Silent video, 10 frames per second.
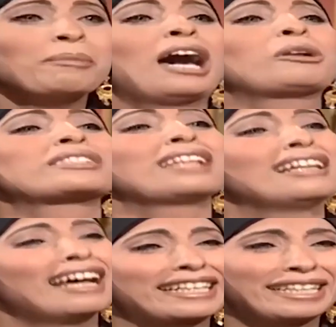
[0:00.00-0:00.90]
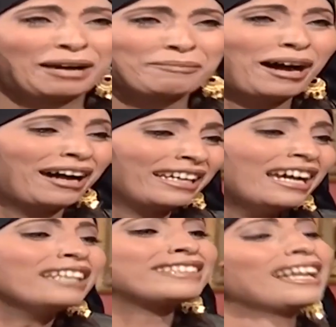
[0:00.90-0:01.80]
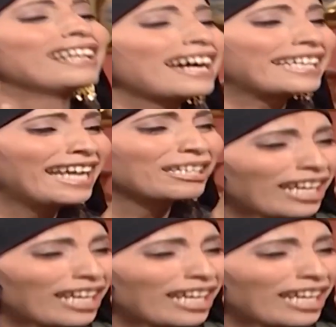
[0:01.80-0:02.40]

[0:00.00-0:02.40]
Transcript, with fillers: معروس طلقني يا مايا طلقني يا